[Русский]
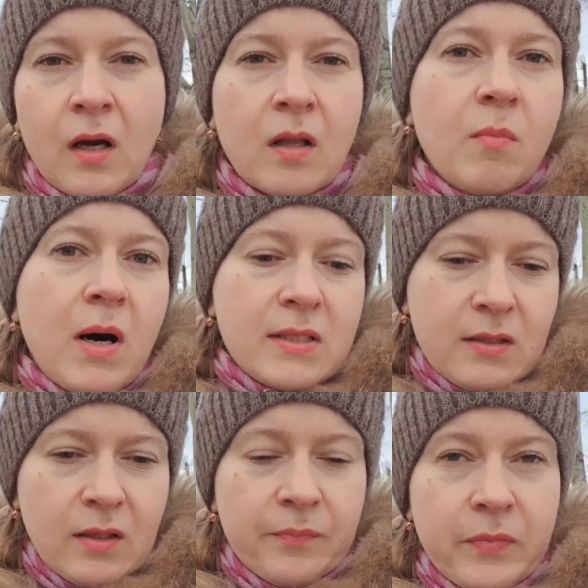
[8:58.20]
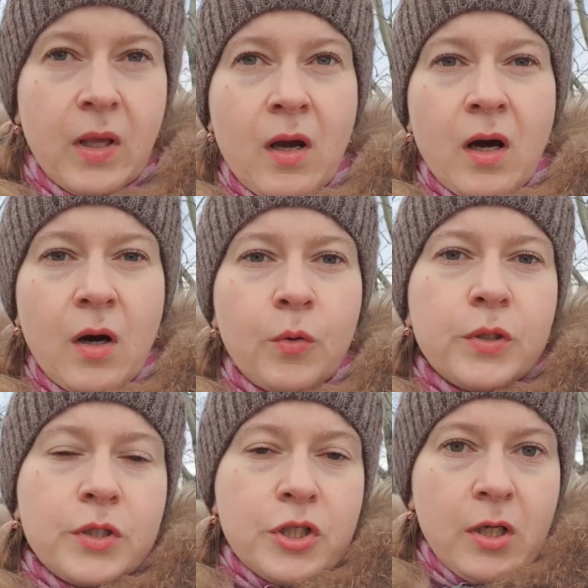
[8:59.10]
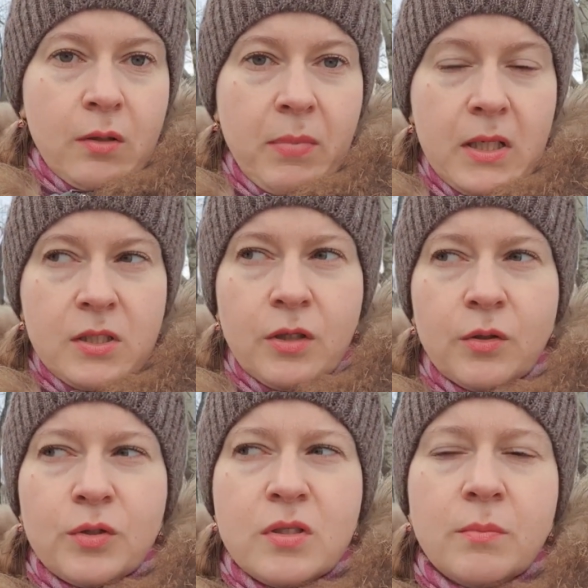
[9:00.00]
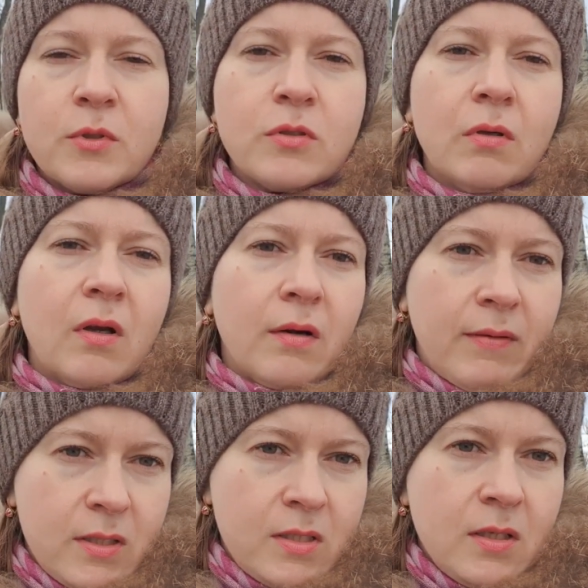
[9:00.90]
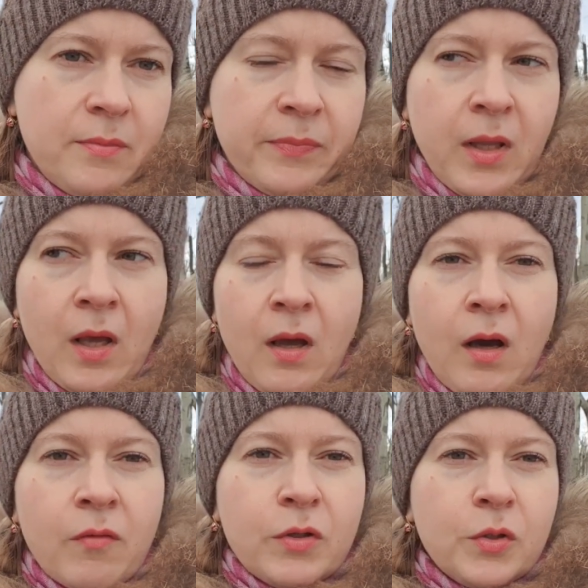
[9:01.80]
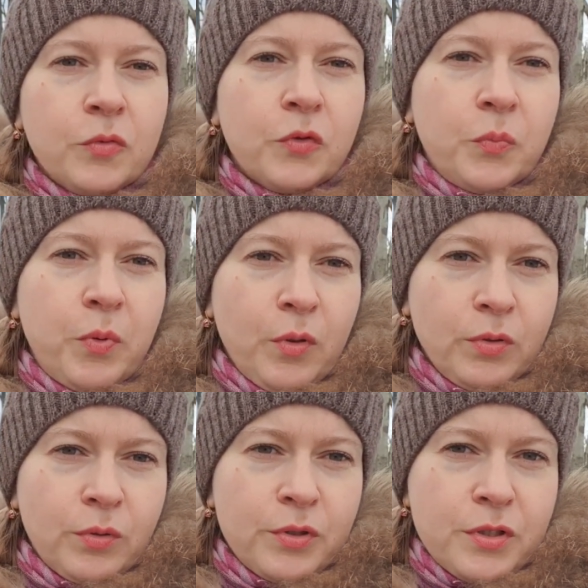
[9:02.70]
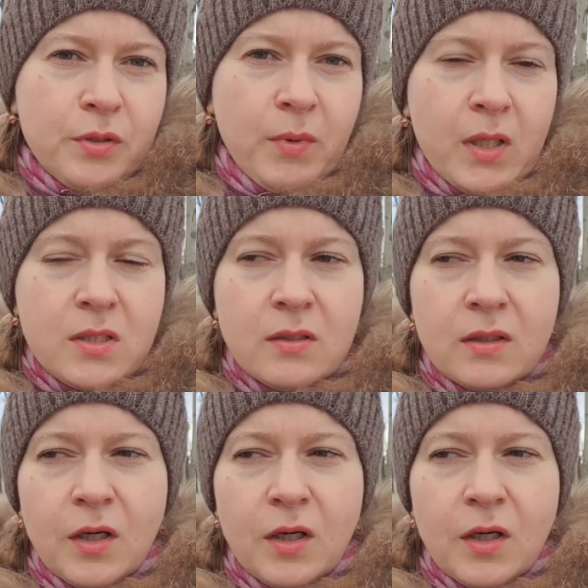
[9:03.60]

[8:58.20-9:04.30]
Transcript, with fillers: колбаски. Охотничьи колбаски, но с ними столько возни. Вот эту вот пленку снимать, это